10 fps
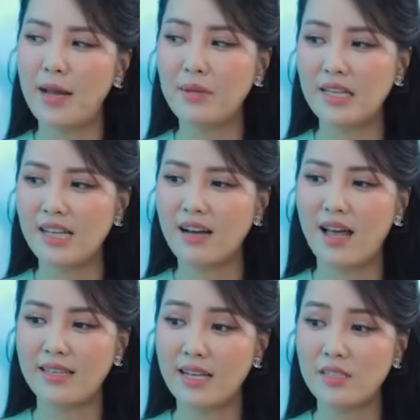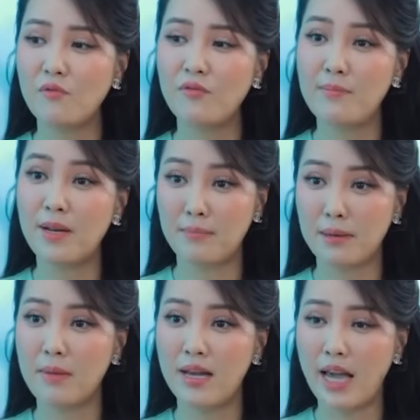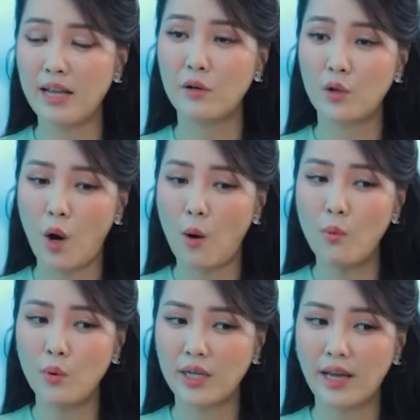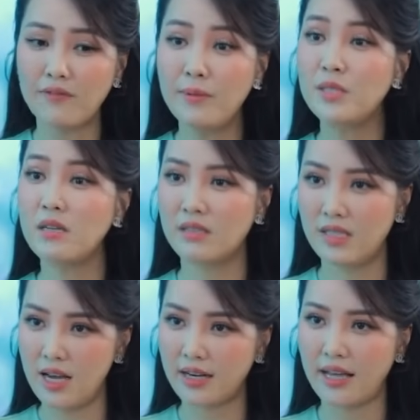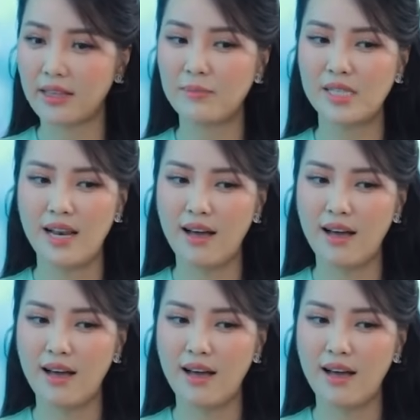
Em thấy rằng là nhá trong phim Lật mặt 7 anh còn có một cái phim trường riêng này, thậm chí